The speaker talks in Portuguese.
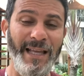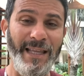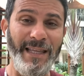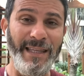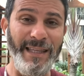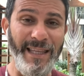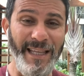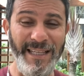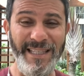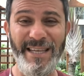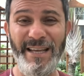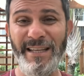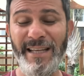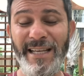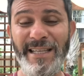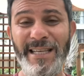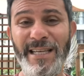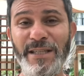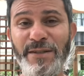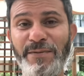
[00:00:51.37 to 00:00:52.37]
Nessa,
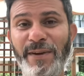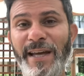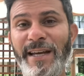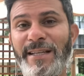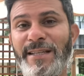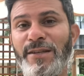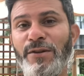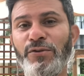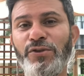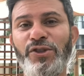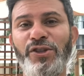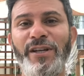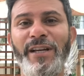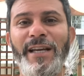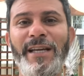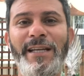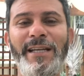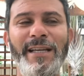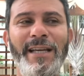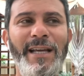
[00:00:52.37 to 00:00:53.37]
nessas férias que eu
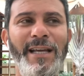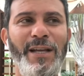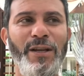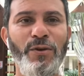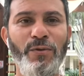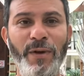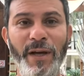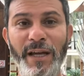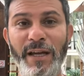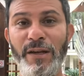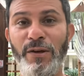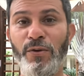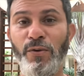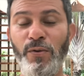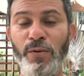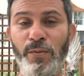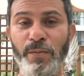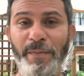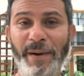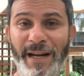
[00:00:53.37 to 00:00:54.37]
tirei, né,
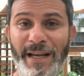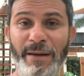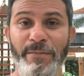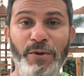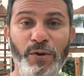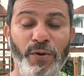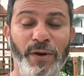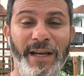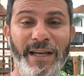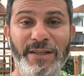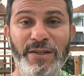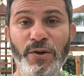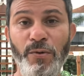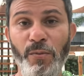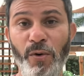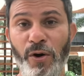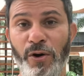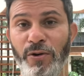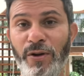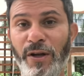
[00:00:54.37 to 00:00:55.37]
eu, para quem me conhece, eu
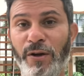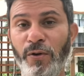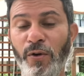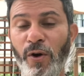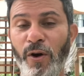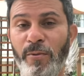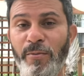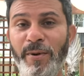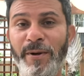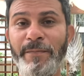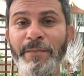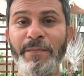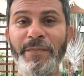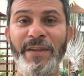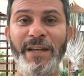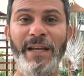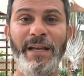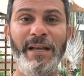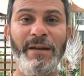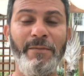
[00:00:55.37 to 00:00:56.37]
moro na Europa,
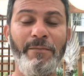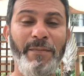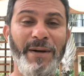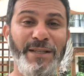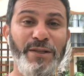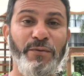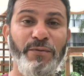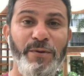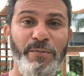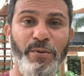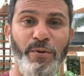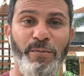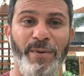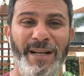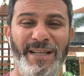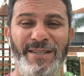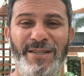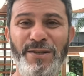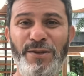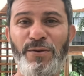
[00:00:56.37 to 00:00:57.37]
mas eu vim para o
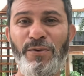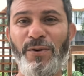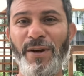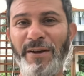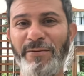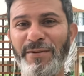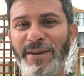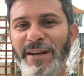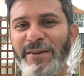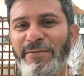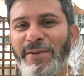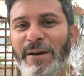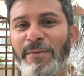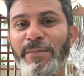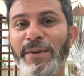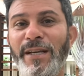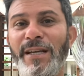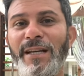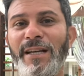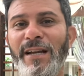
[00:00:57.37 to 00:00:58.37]
Brasil rever a
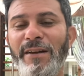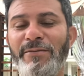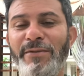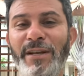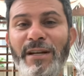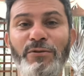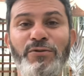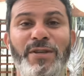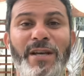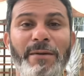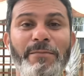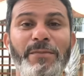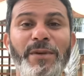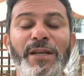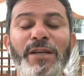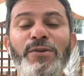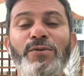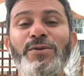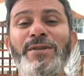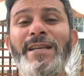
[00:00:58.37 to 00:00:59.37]
família, rever os
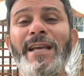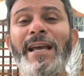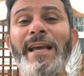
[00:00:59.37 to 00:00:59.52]
amigos.